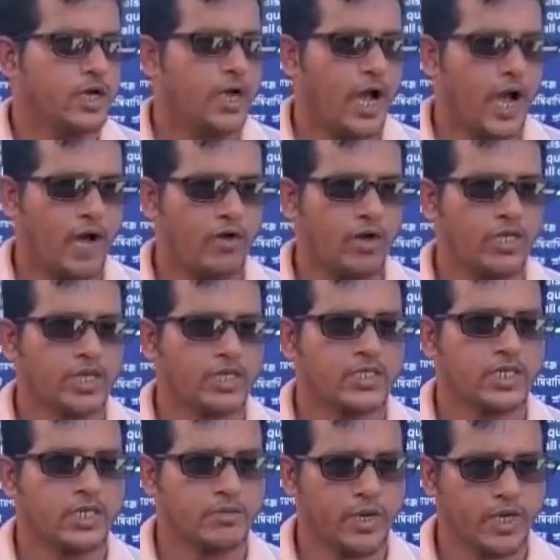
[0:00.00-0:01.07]
ঘা হয়ে যাচ্ছে
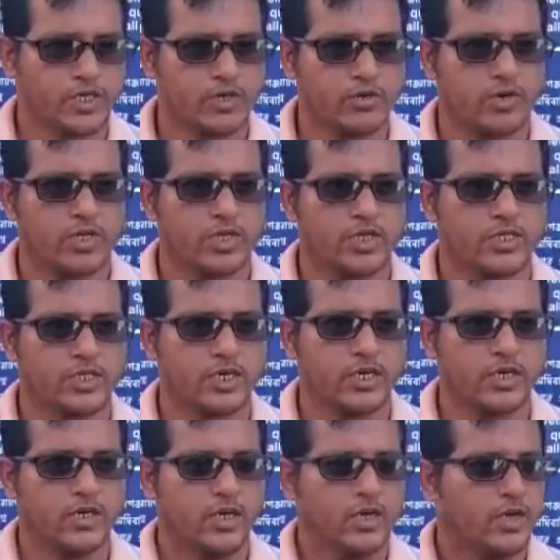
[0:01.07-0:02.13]
ইনফেকশন হয়ে যাচ্ছে
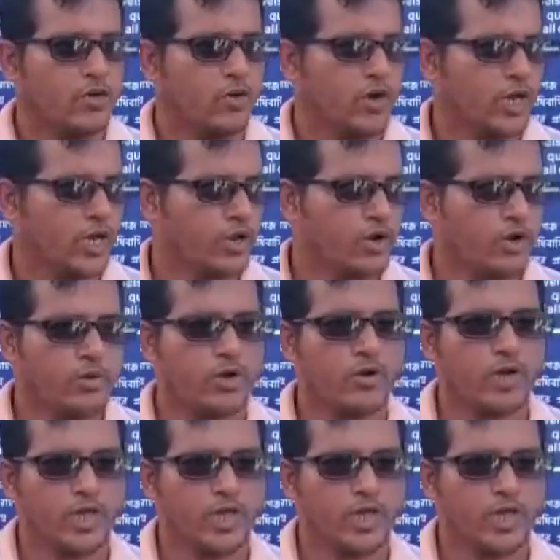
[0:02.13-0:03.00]
অনেক রকমের